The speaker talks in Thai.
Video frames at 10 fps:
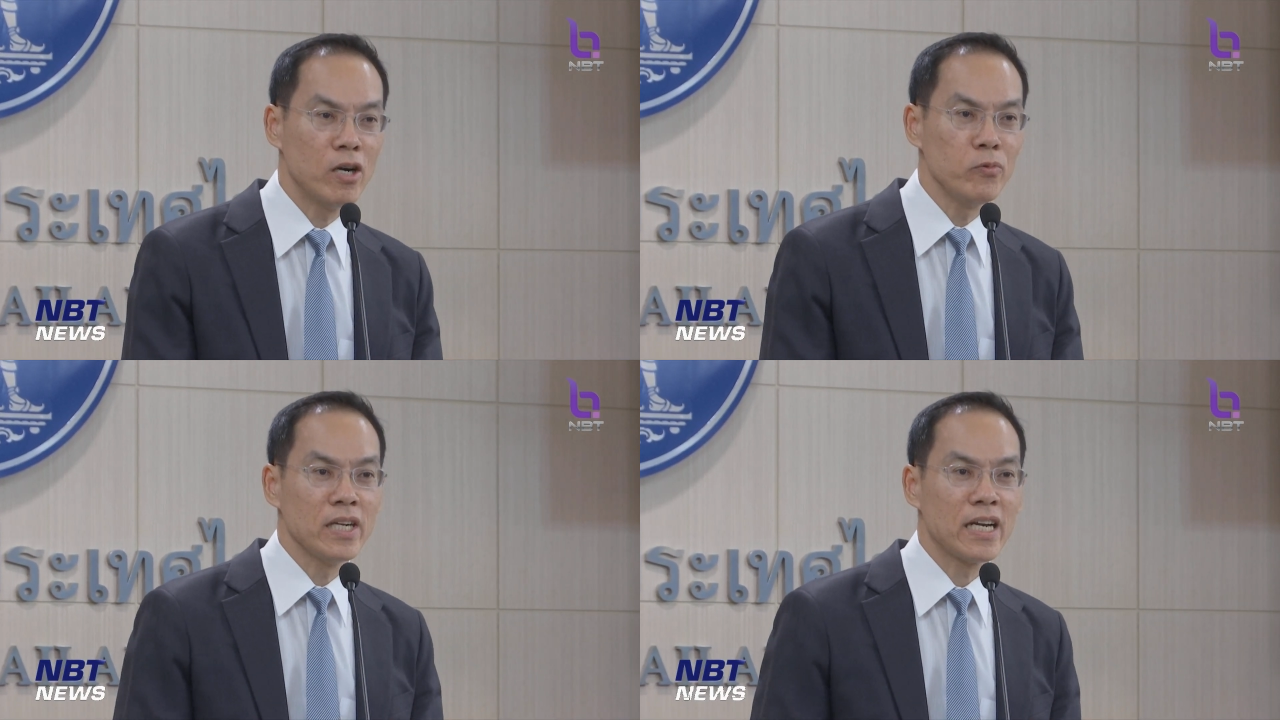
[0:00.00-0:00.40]

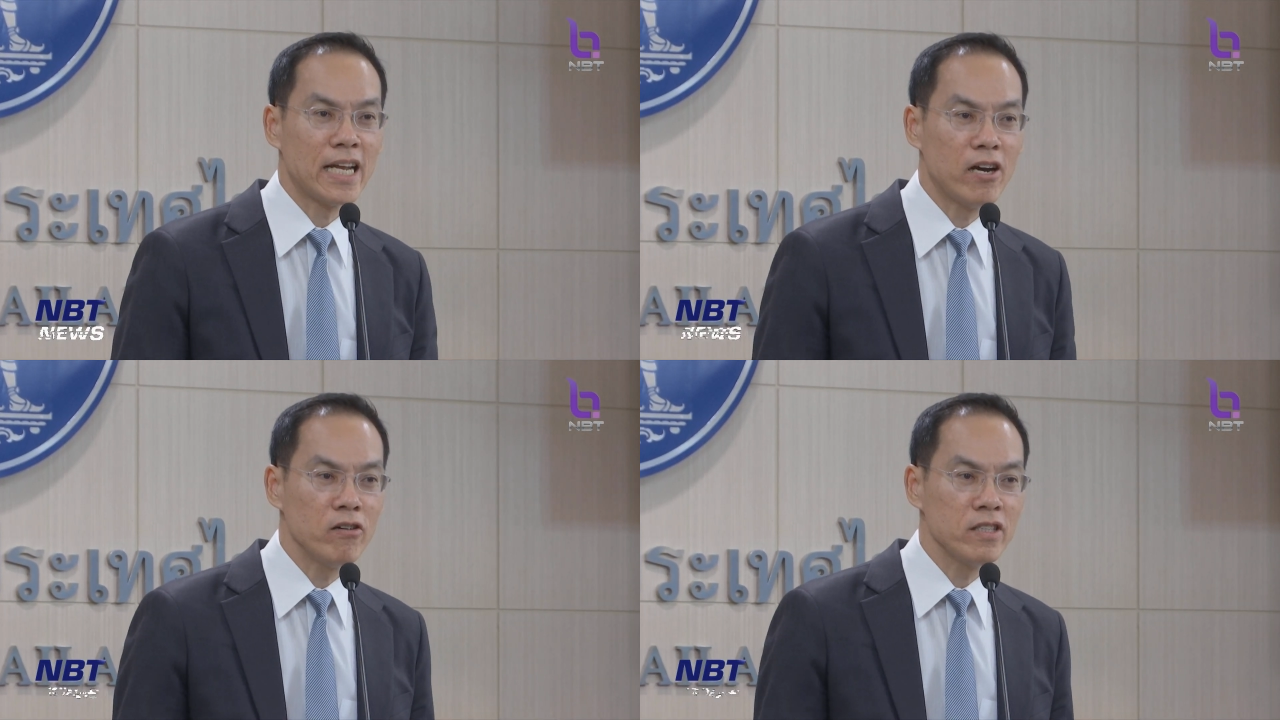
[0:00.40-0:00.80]
ที่ยัง
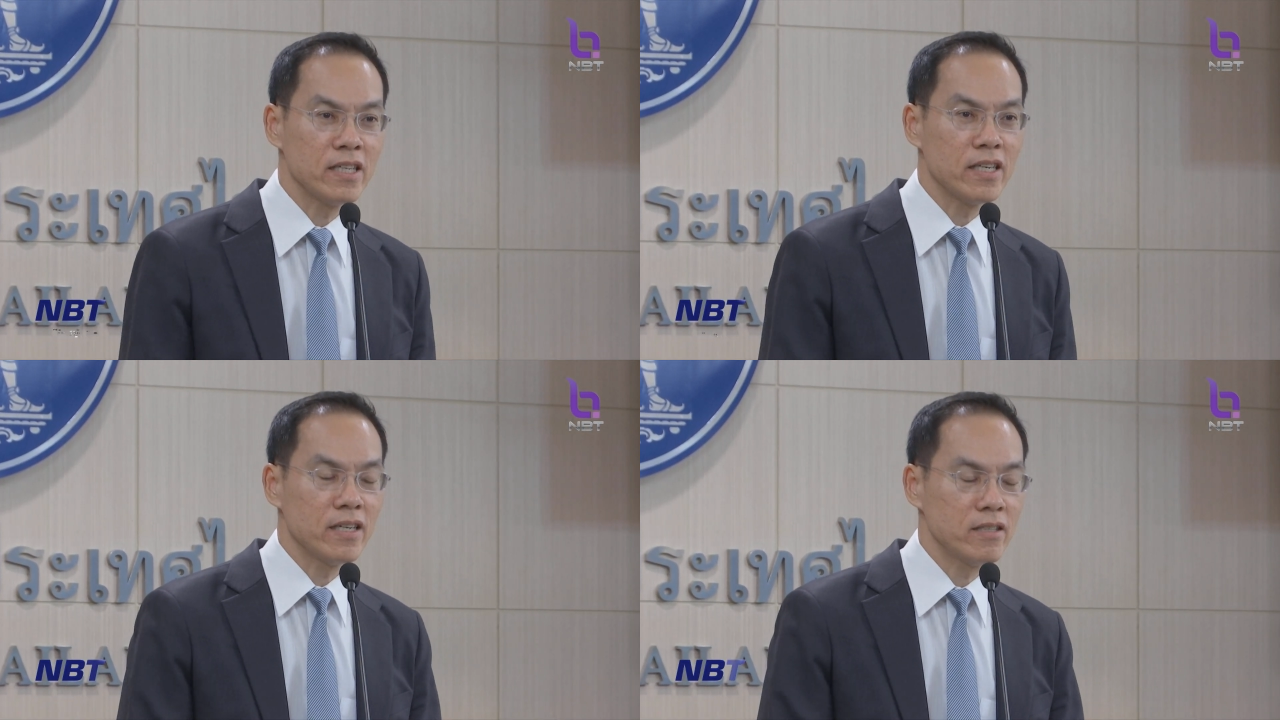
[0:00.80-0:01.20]
ไม่มีความ
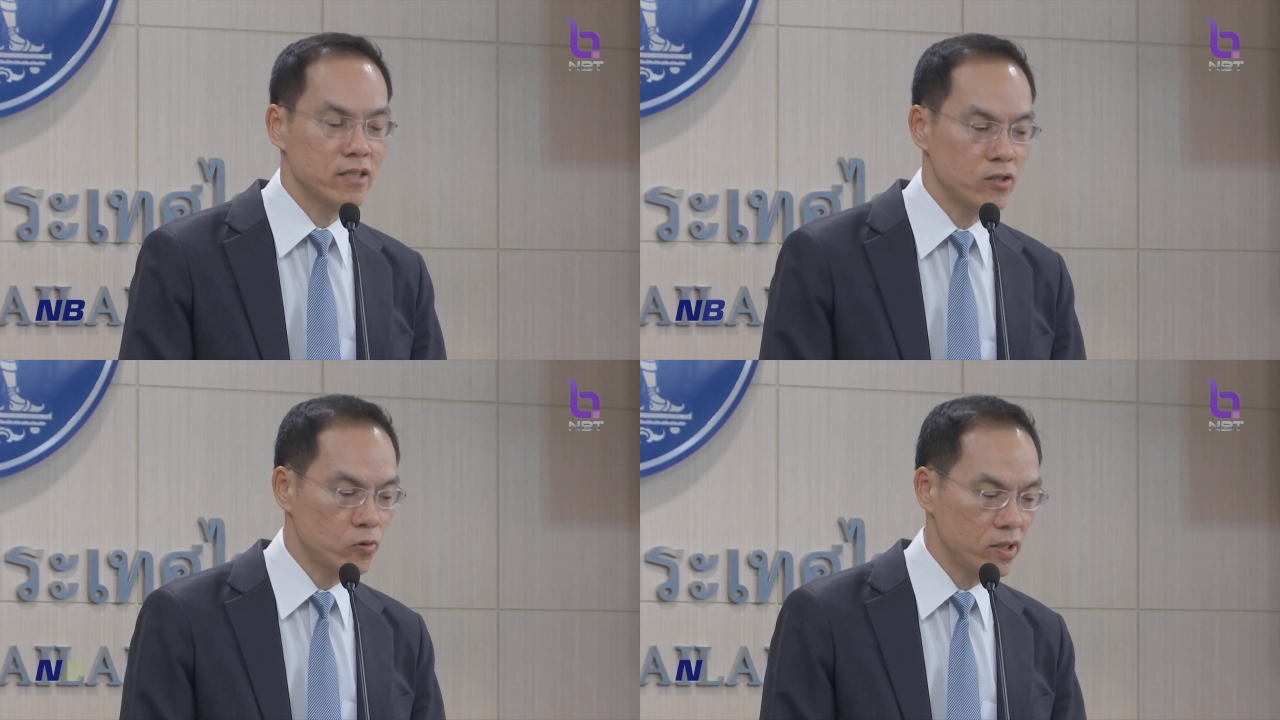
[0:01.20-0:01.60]
แน่นอน
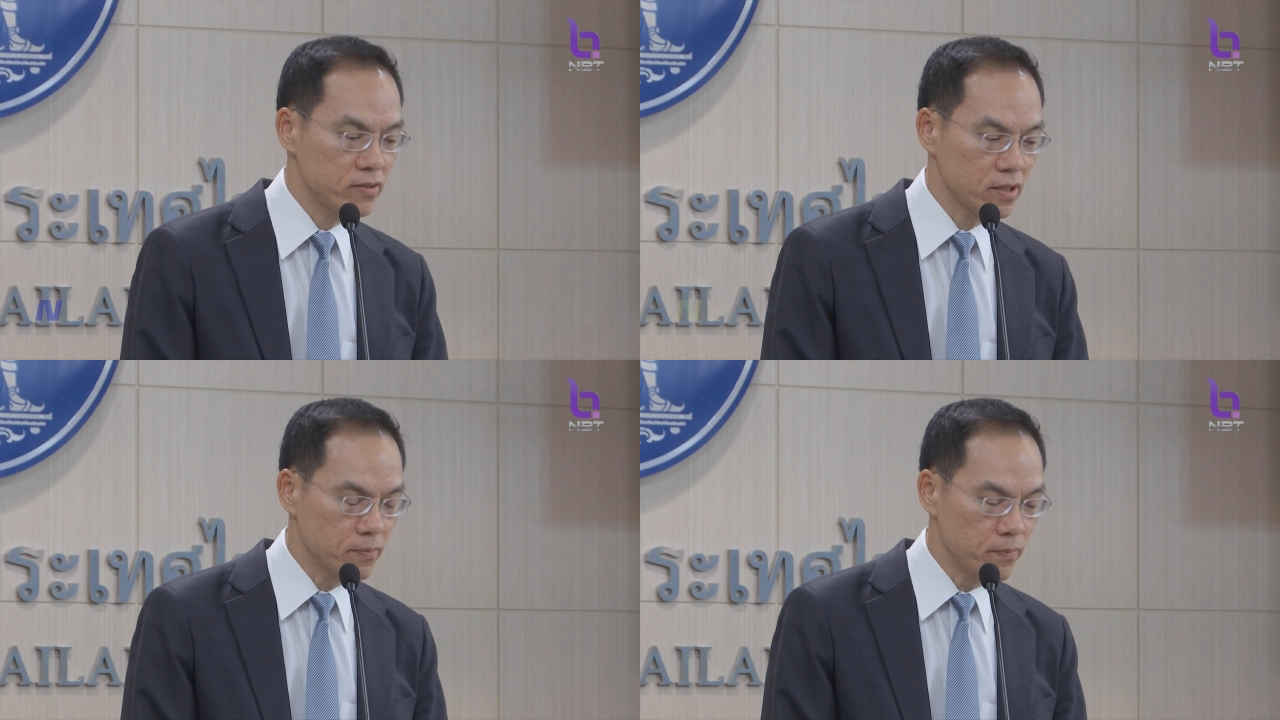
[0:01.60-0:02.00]
สูง
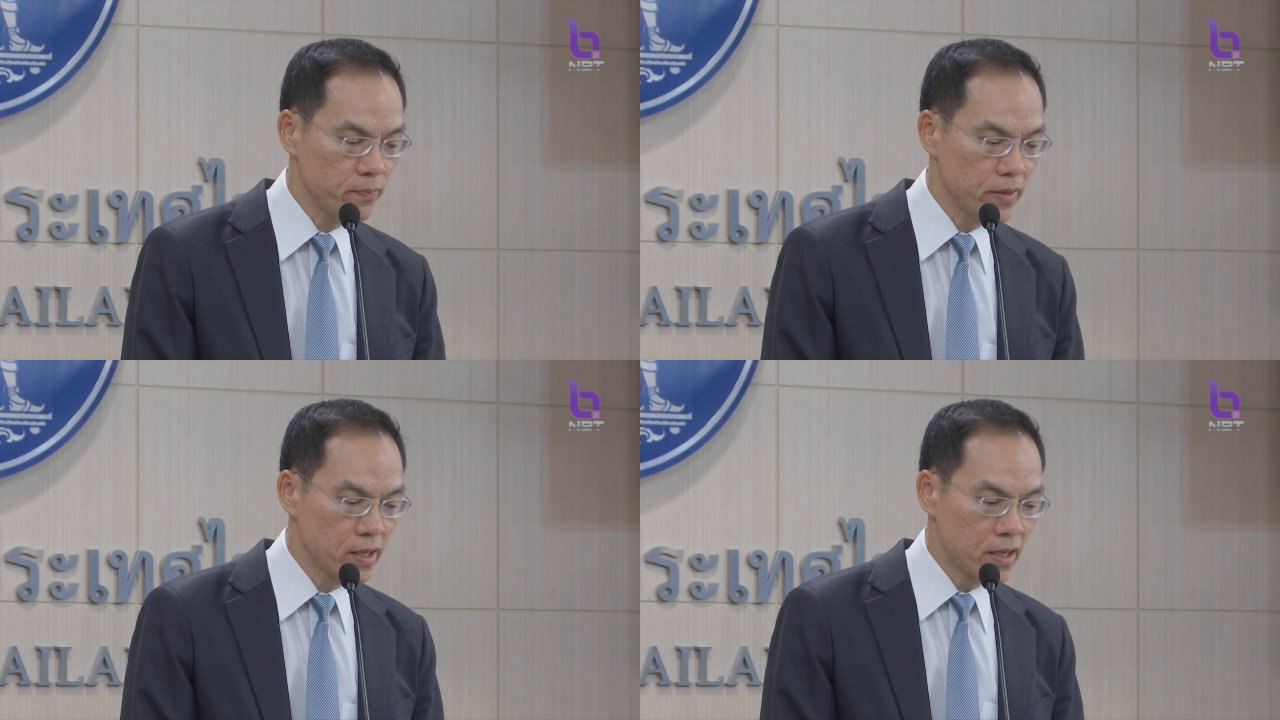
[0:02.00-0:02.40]
อั
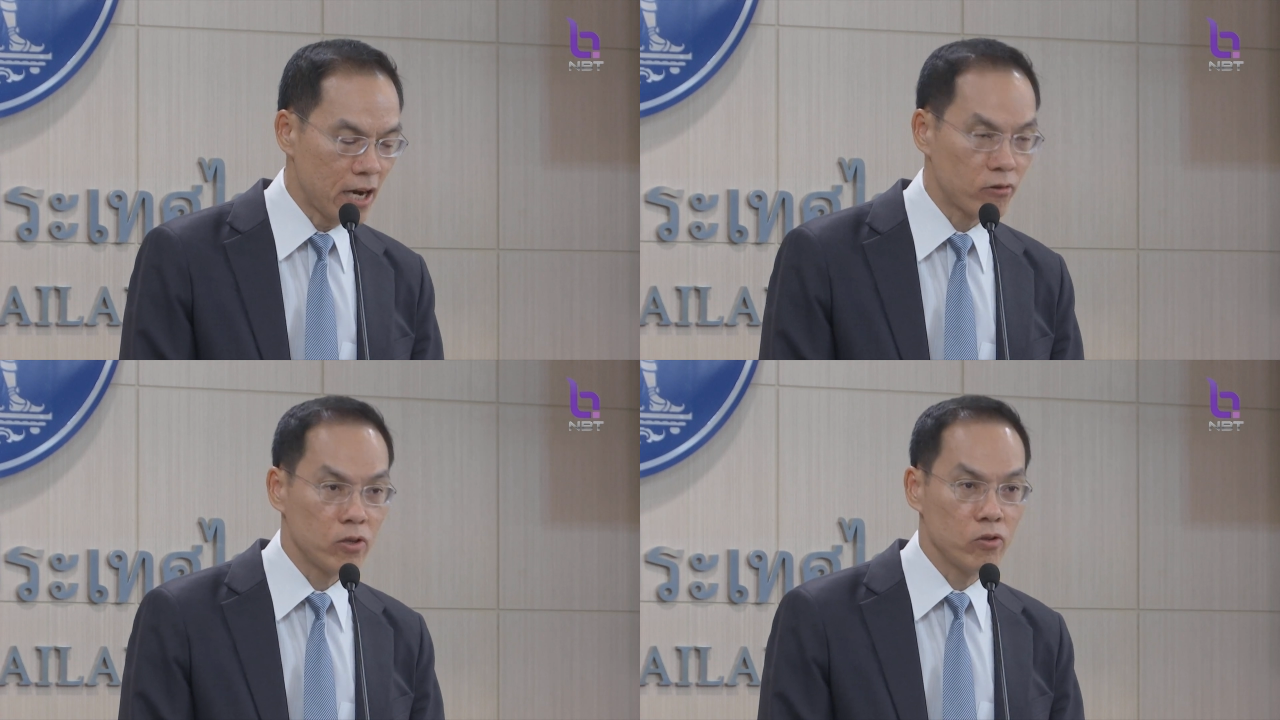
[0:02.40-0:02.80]
ตราเงิน
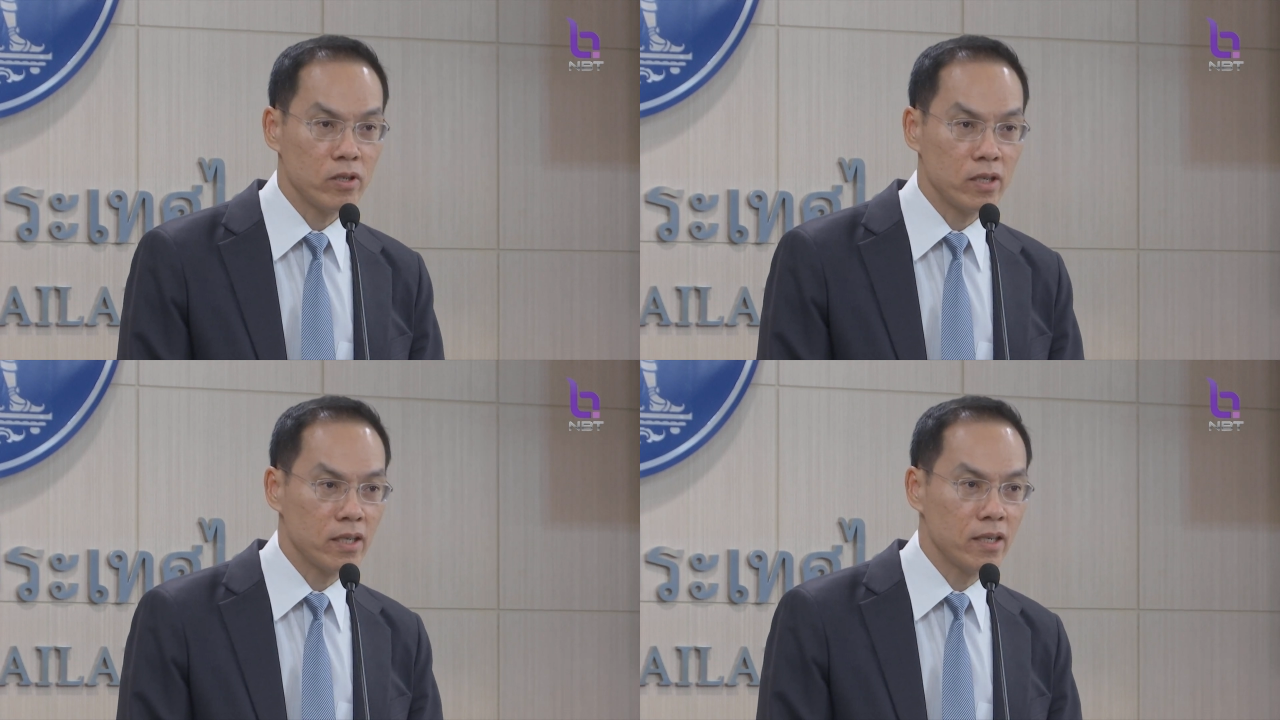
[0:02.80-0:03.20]
เฟ้อทั่ว
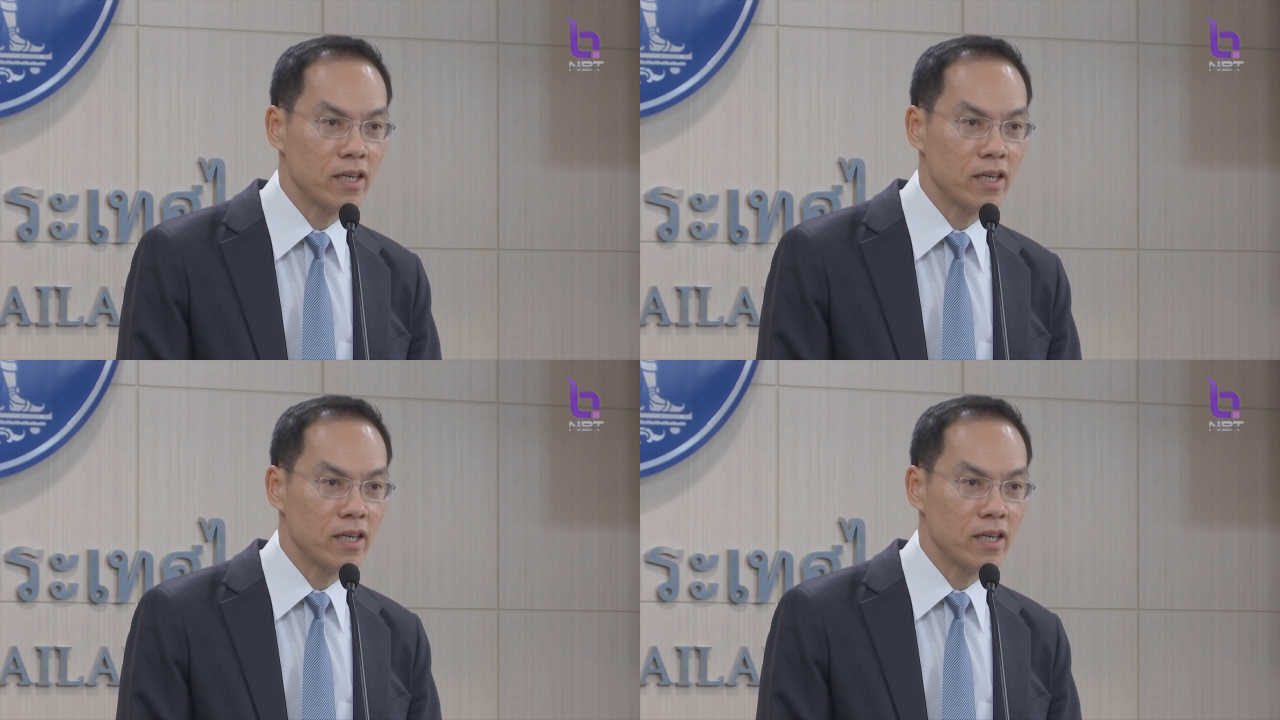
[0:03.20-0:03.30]
ไป